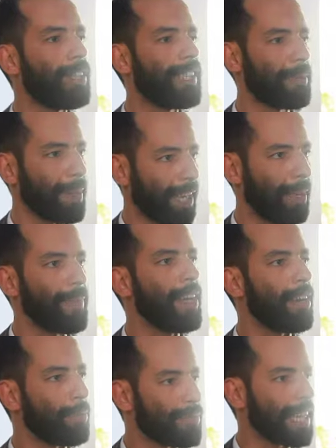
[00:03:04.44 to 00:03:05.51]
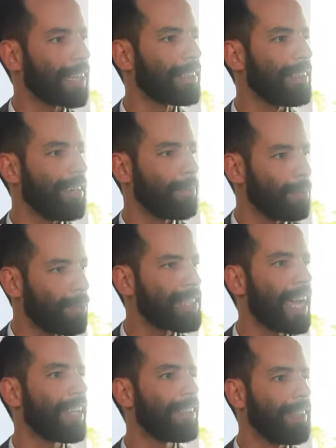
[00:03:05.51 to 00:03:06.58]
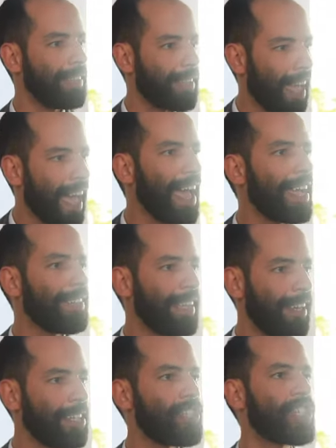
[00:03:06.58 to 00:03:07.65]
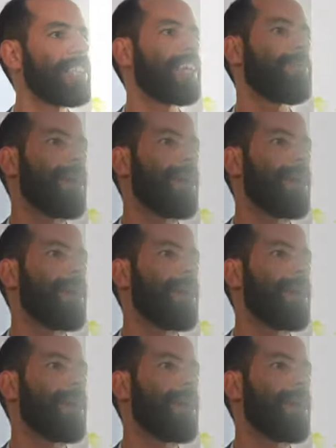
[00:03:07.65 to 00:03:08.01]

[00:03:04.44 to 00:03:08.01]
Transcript: يدير مغرب متقدم متعدد عادل جدير